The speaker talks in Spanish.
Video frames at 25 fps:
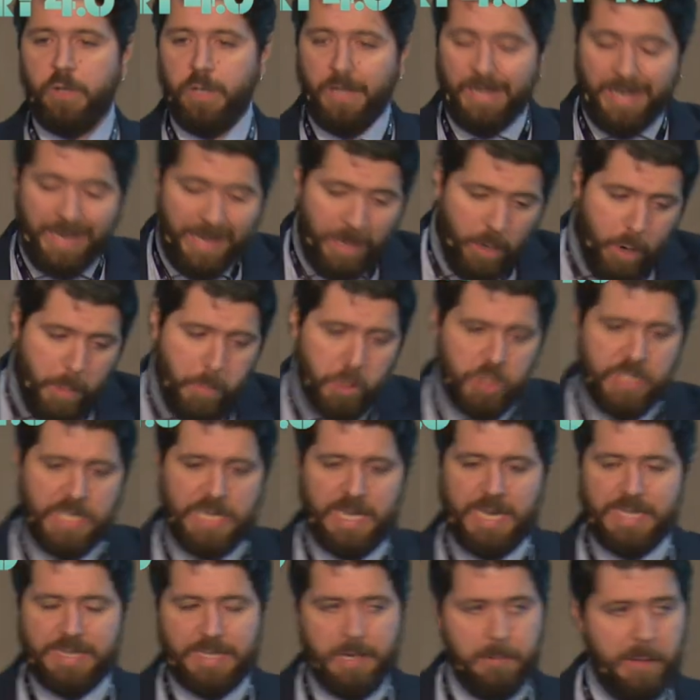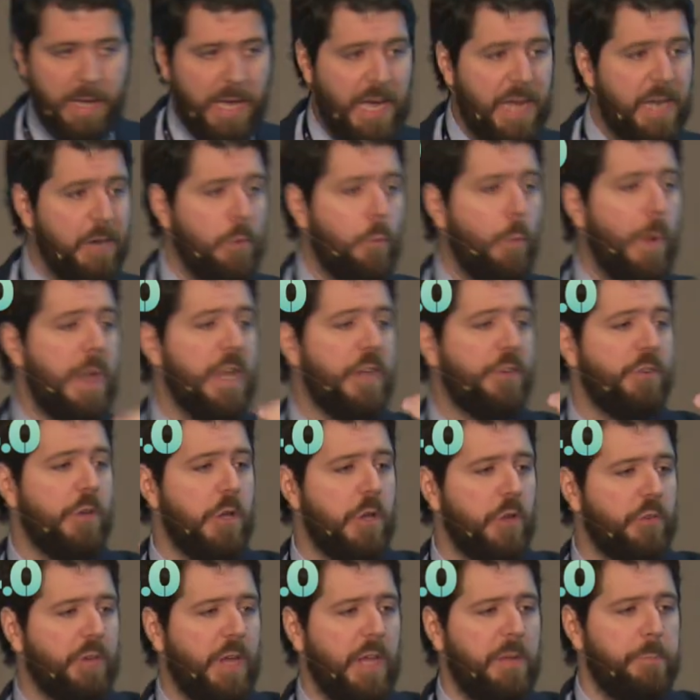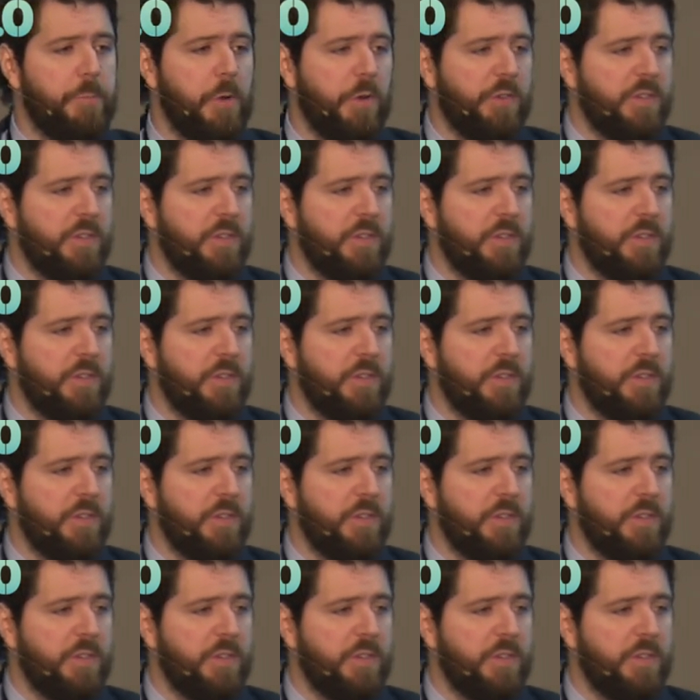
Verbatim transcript: que, cómo tiene que trabajar, cuáles son los key process